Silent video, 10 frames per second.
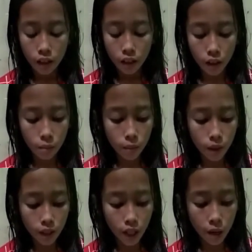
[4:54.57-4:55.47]
yang
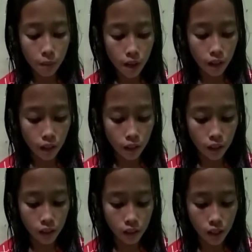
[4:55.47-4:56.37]
bernama
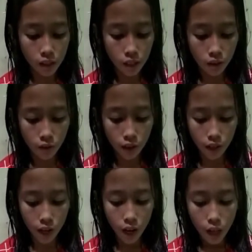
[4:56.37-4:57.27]
Ananias dan
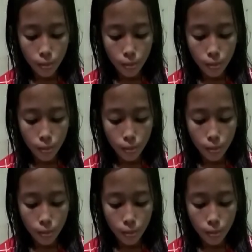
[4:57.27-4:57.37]
Safira.